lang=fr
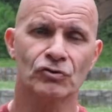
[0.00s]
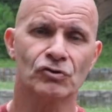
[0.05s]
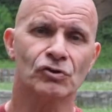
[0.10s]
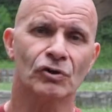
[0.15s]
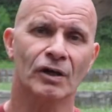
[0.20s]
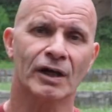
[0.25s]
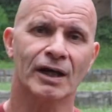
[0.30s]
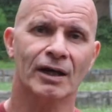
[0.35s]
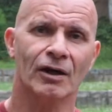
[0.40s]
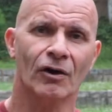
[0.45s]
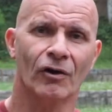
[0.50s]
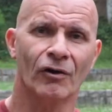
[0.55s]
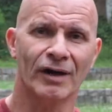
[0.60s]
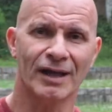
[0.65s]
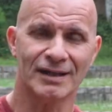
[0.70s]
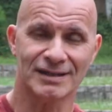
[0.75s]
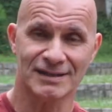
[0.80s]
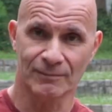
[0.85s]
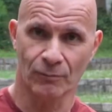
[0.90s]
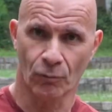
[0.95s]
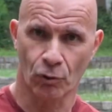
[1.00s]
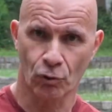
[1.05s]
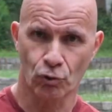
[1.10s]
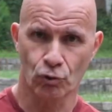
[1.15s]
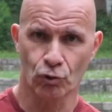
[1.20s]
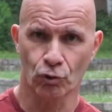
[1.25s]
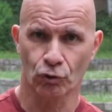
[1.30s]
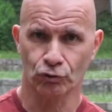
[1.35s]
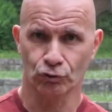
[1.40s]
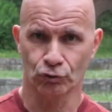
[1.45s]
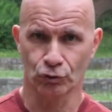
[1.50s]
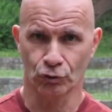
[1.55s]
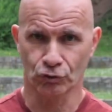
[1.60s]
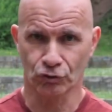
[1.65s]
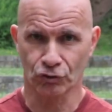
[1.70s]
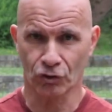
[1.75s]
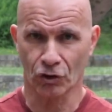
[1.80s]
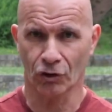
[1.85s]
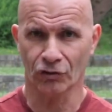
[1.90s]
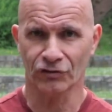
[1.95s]
durée relativement courte de
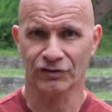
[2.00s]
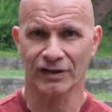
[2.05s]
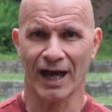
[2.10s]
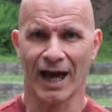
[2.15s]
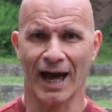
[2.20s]
30